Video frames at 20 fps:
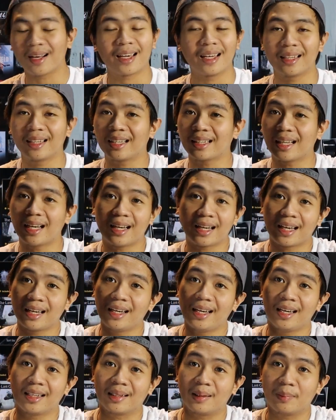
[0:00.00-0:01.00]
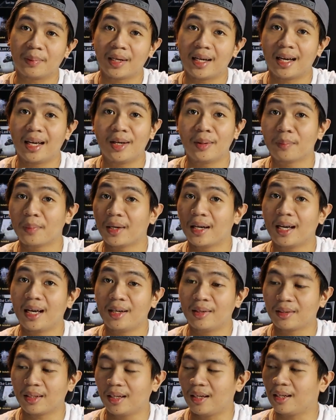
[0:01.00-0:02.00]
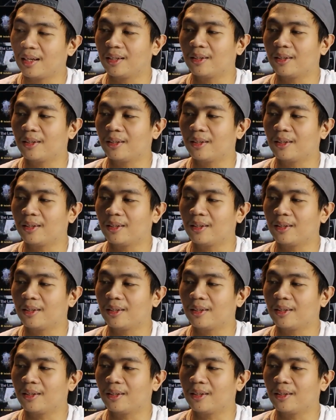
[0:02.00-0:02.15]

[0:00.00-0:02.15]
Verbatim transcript: ang ganda talaga nito. Panalong panalo talaga